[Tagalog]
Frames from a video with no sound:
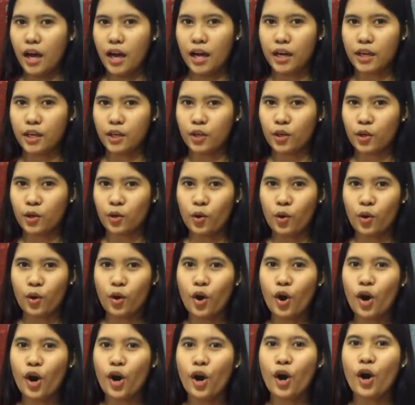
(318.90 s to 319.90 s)

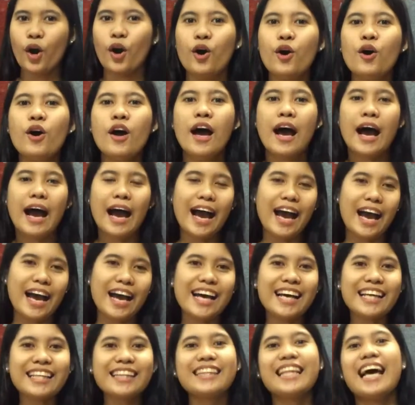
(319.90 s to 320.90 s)
arko.
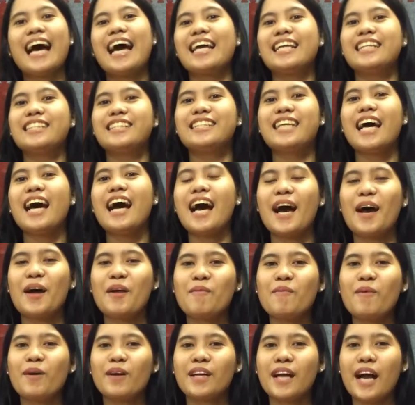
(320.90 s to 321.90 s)
At dahil
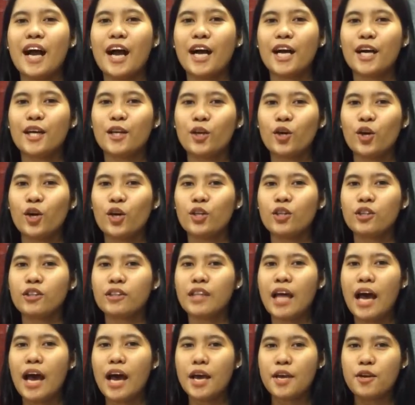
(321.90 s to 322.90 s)
dyan, magkakaroon
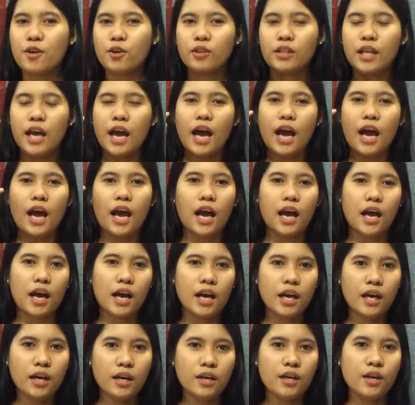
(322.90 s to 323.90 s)
tayo
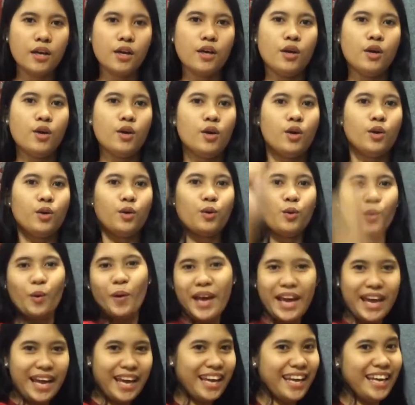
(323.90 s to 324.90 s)
ng
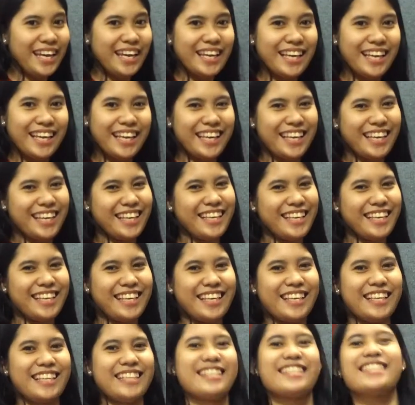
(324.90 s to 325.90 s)

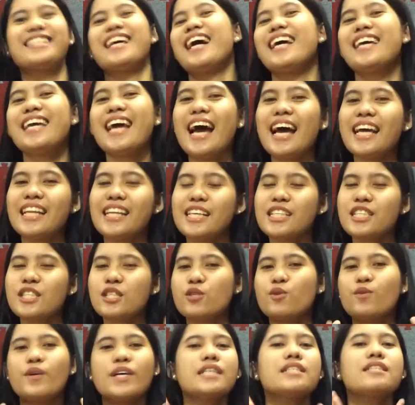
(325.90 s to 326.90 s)
quiz! Ayan,
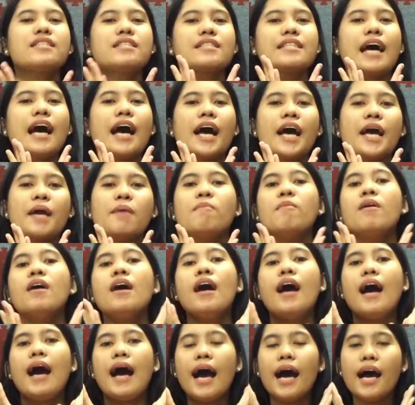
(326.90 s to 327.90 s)
it's quiz time!
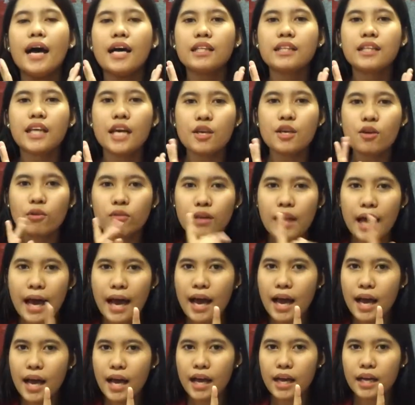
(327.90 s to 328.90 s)
At kayong
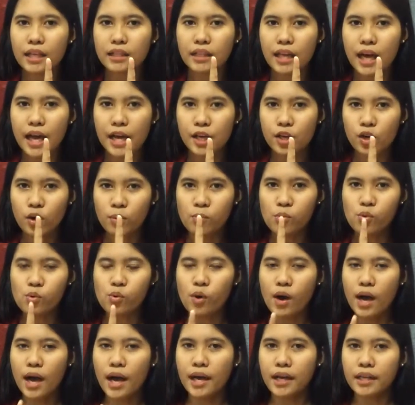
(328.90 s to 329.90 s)
lahat ay
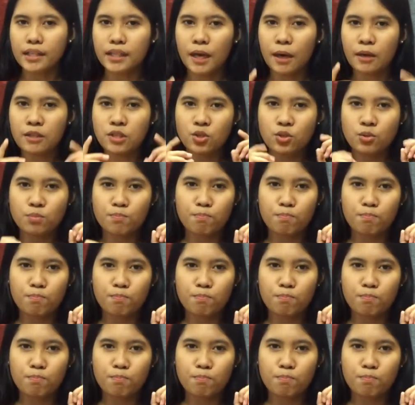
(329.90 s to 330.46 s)
kumuha ng